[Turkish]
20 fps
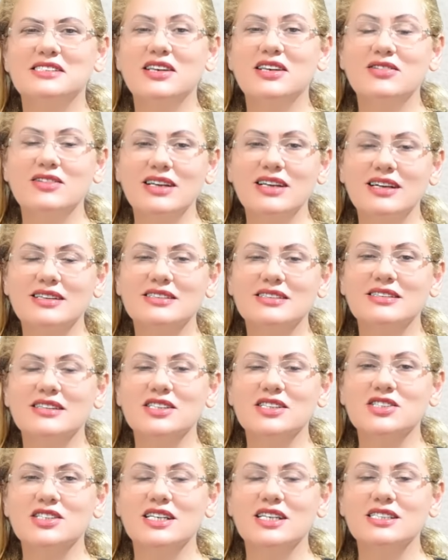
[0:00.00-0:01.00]
Sevgili
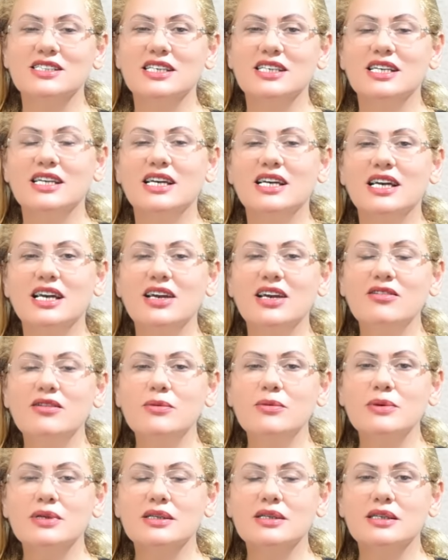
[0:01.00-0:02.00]
arkadaşlar,
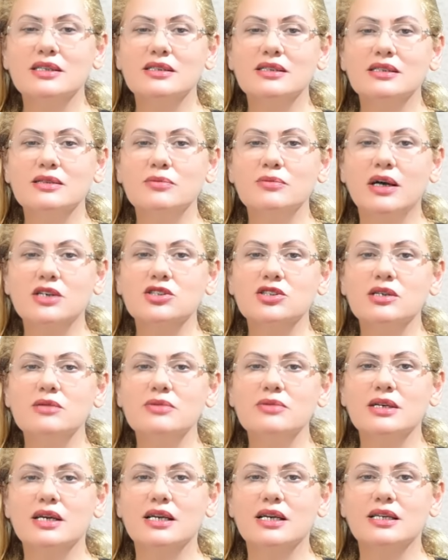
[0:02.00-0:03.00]
evli bir kadını başka
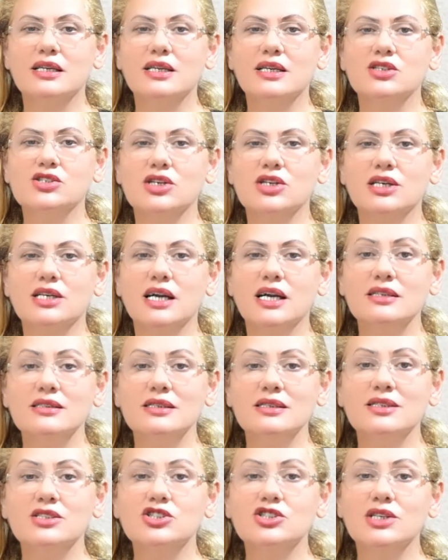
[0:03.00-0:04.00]
bir erkeğe
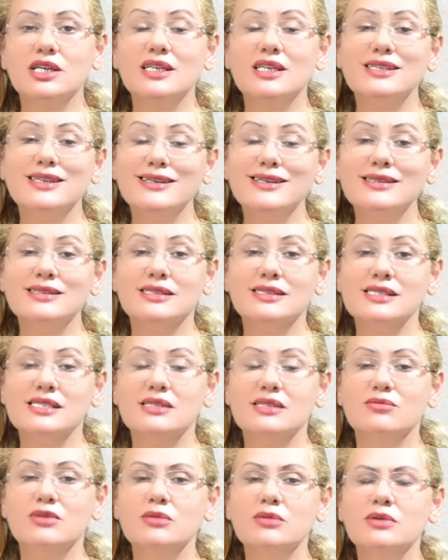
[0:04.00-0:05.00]
çeken şey nedir
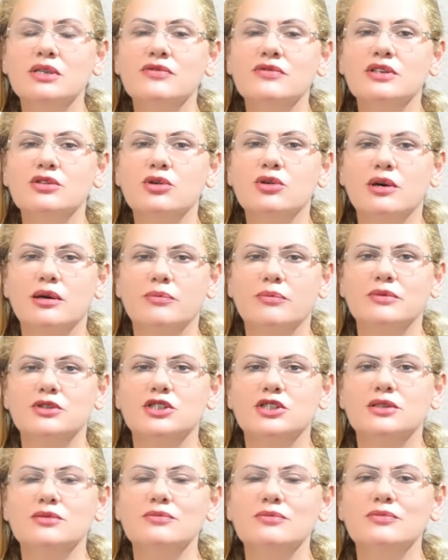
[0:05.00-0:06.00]
isimli bir video
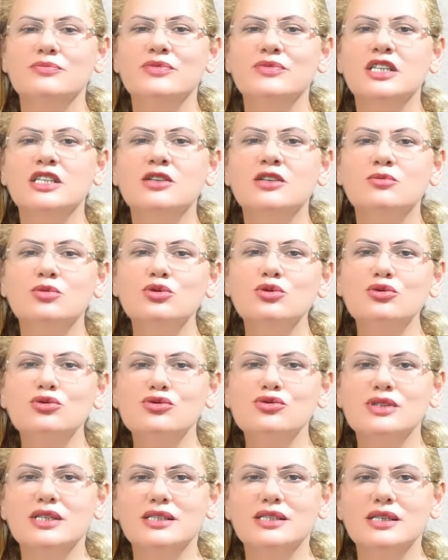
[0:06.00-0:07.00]
yapmıştım. Bunun
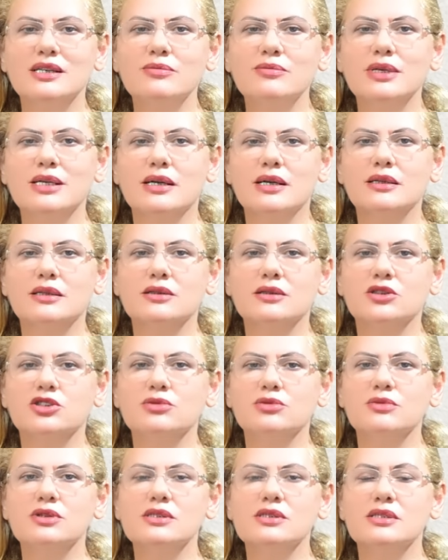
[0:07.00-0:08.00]
üzerine bir
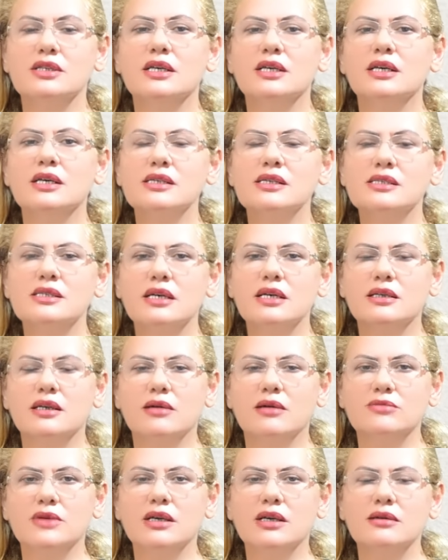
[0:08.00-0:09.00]
arkadaşımız
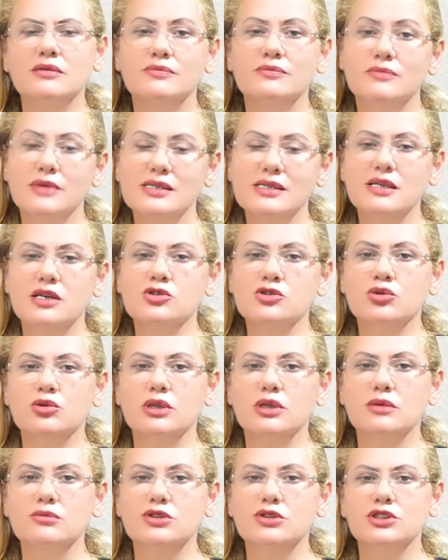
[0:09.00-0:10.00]
Instagram'da mesaj
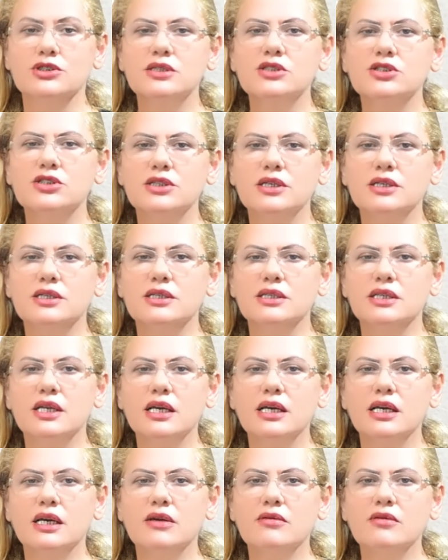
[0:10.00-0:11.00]
yollamış. İş
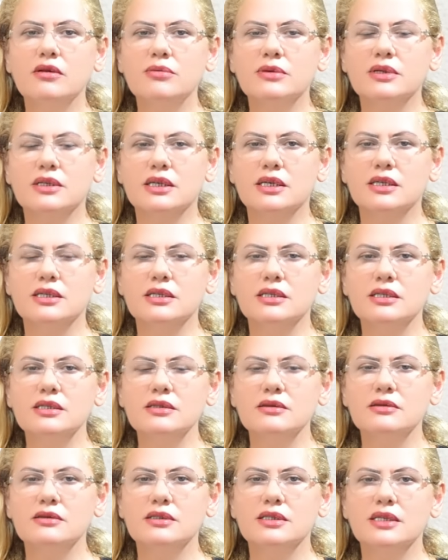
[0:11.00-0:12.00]
yerinde evli bir
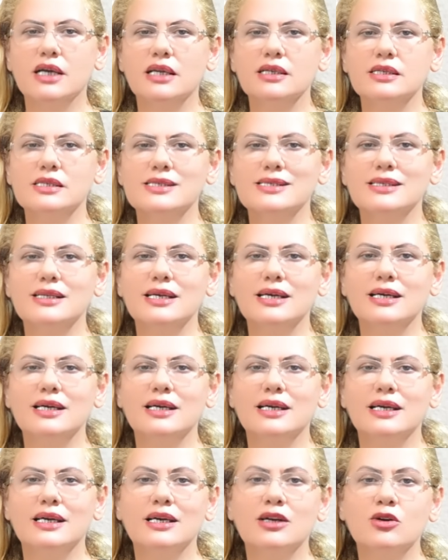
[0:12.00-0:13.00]
kadının kendisine
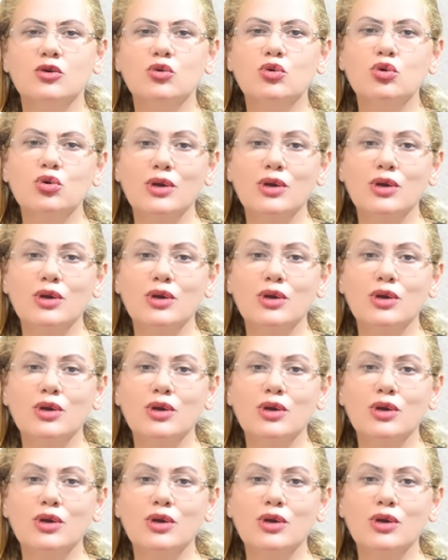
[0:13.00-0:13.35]
kur